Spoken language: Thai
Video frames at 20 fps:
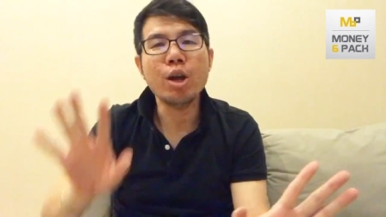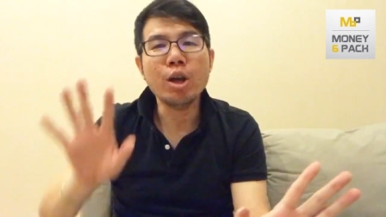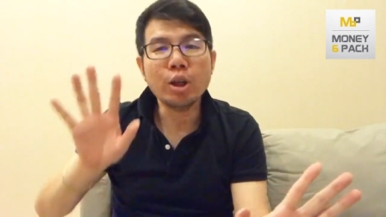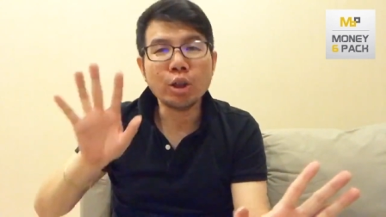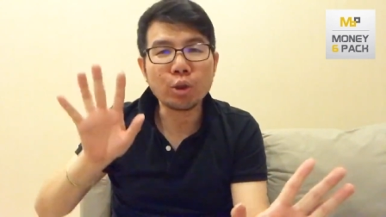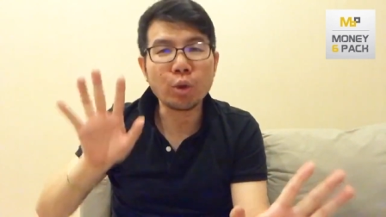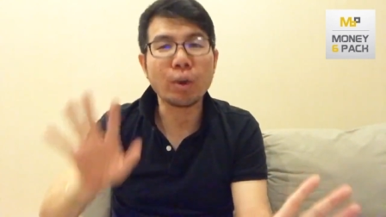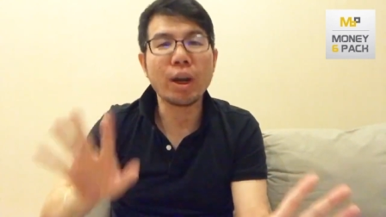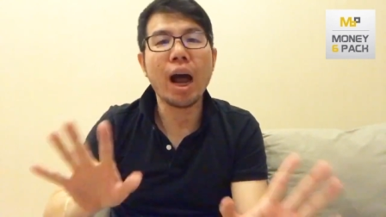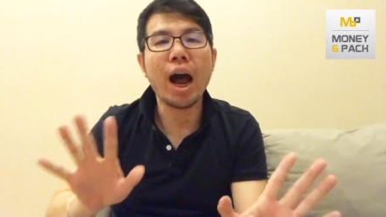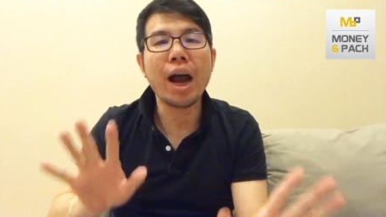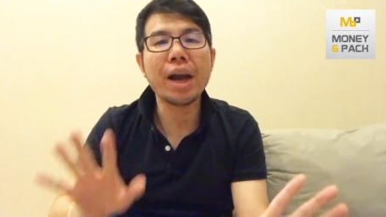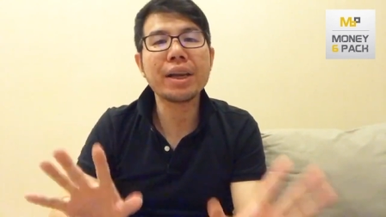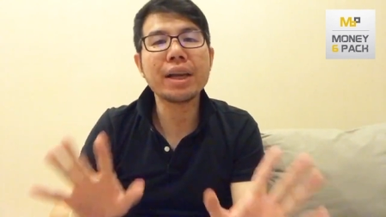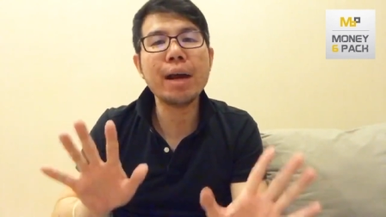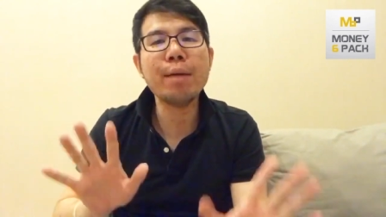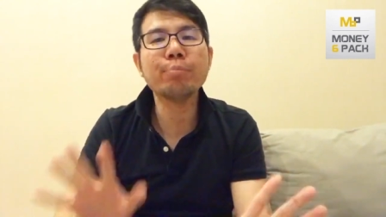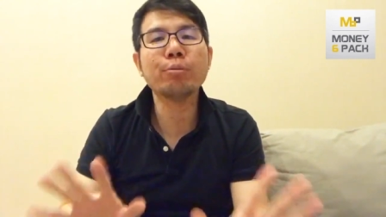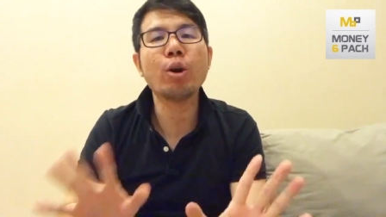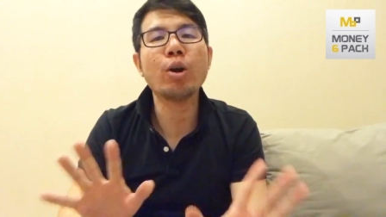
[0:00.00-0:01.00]
จุดเริ่
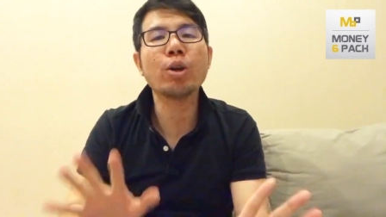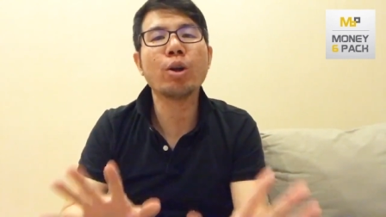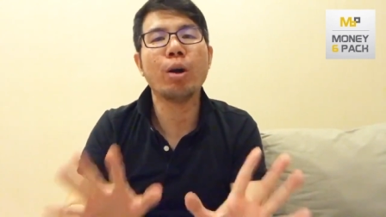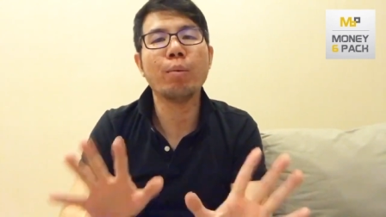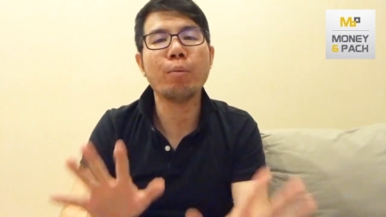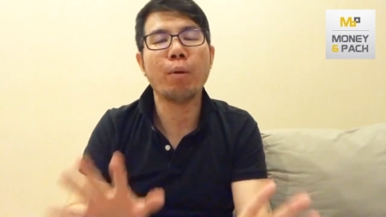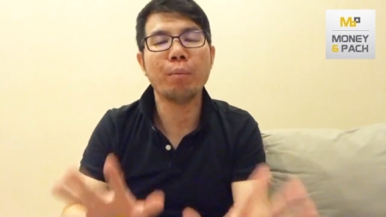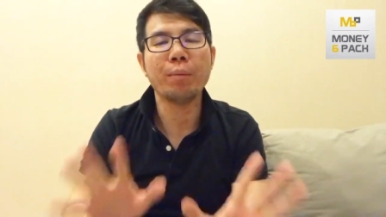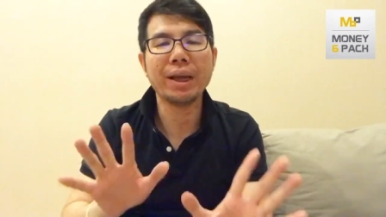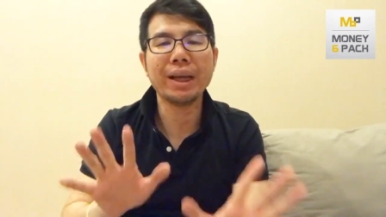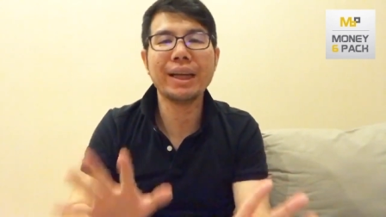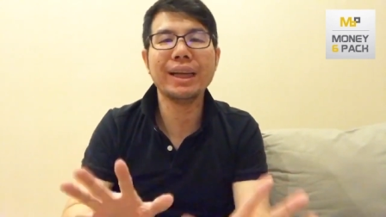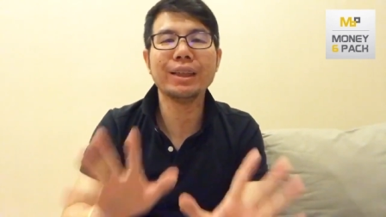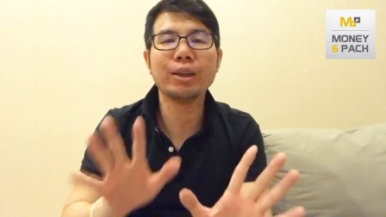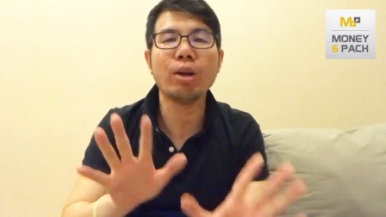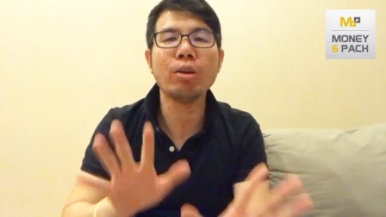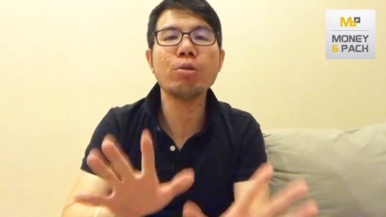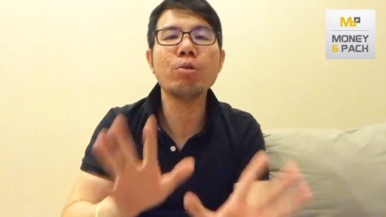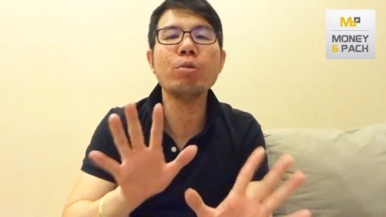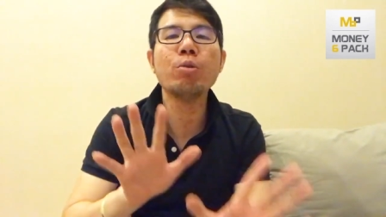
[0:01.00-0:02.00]
มต้นของผมเลยคือต้อ
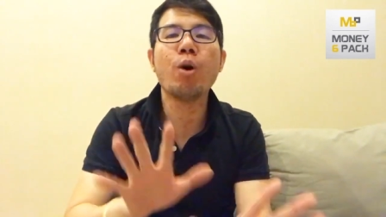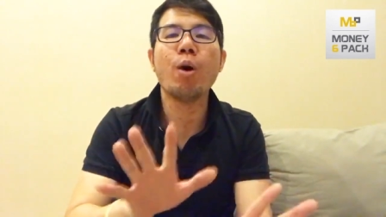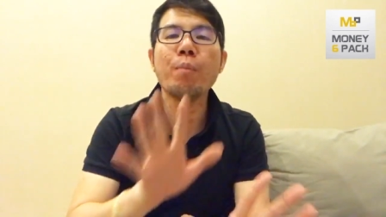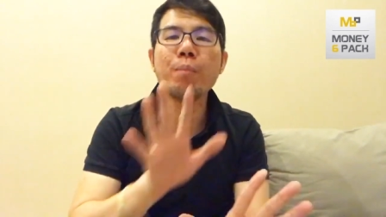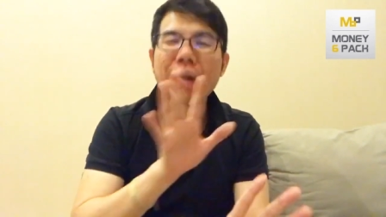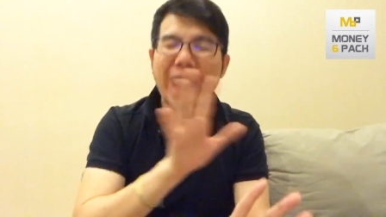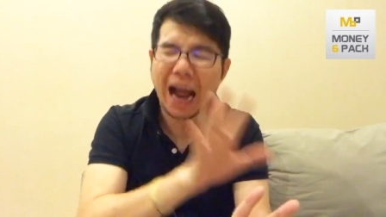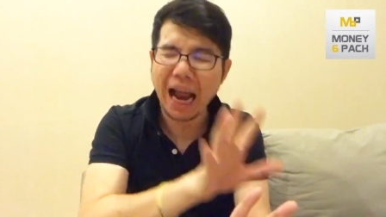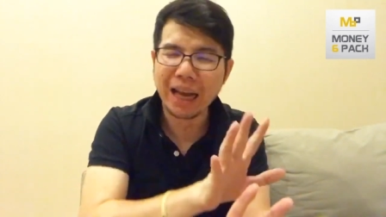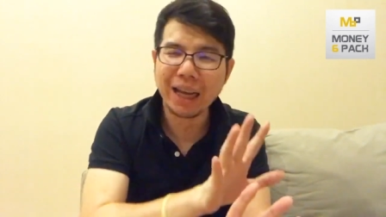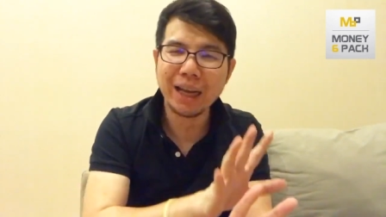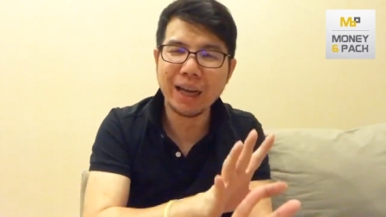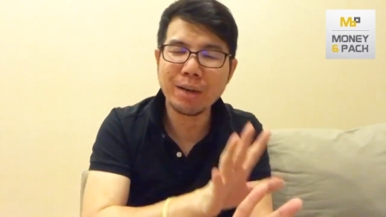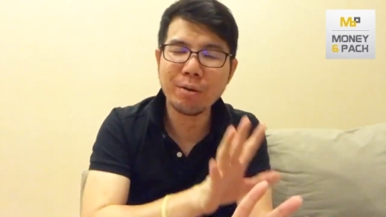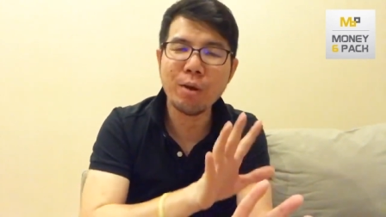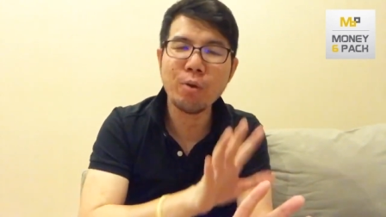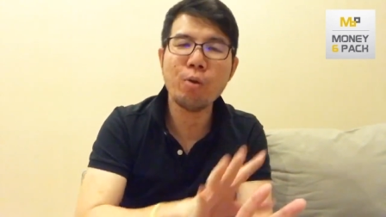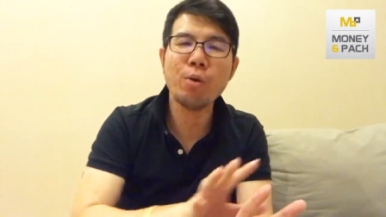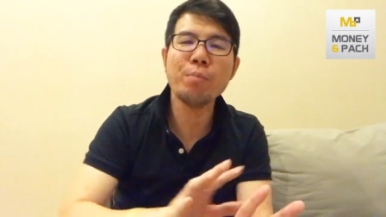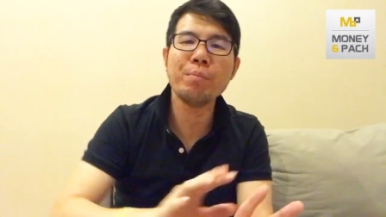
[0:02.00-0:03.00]
งดูงบการเงินว่า
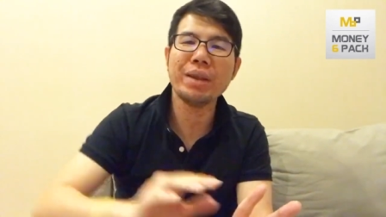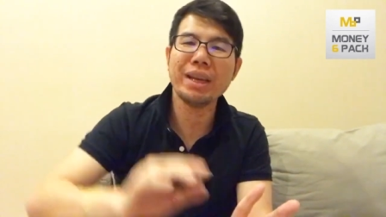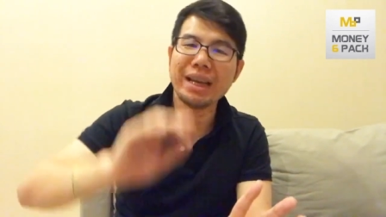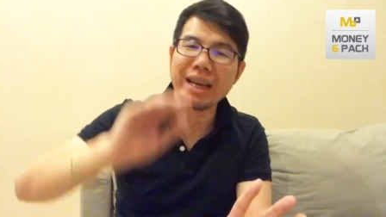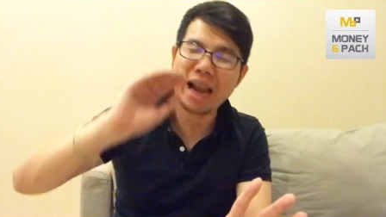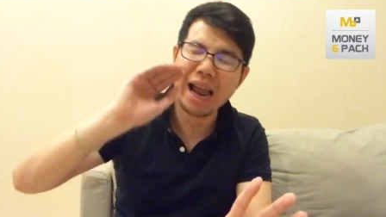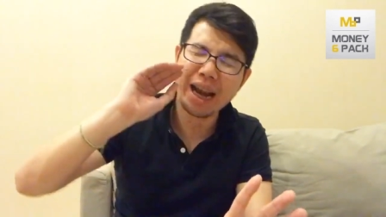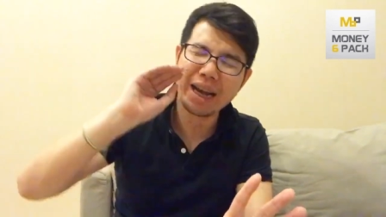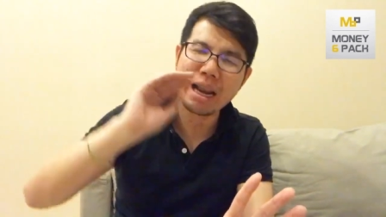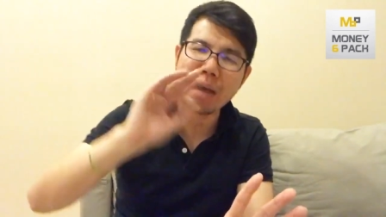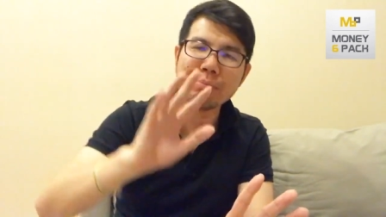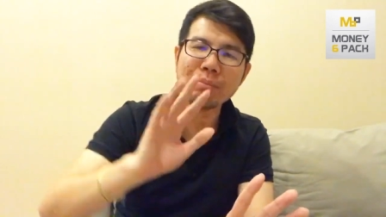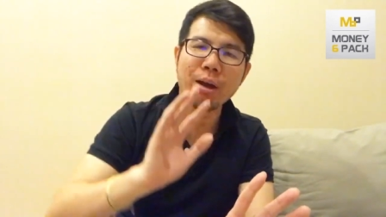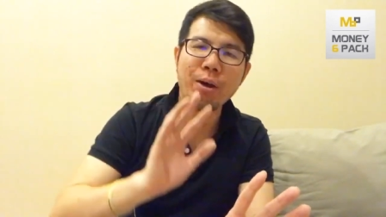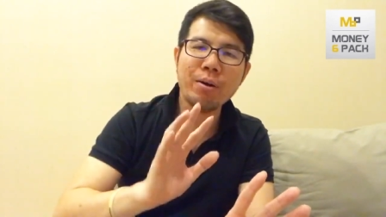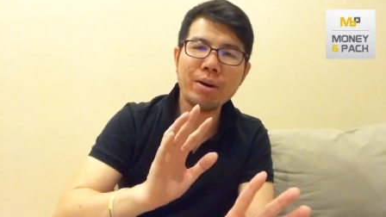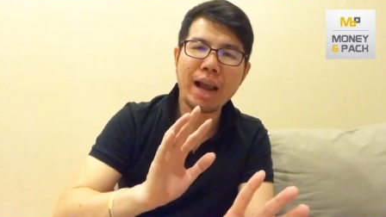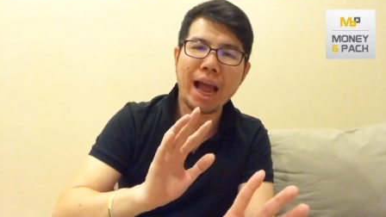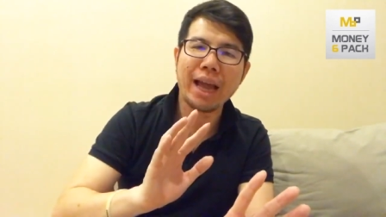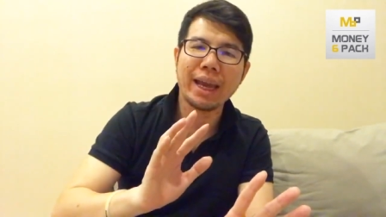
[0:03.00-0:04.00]
คุณมีรายรับเท่า
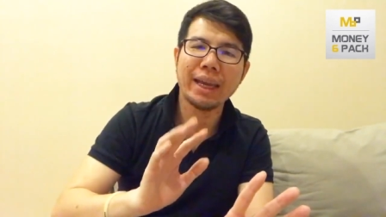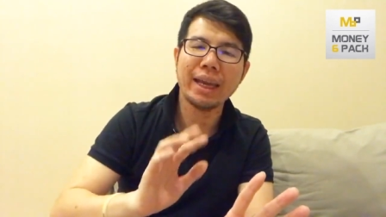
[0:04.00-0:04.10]
ไหร่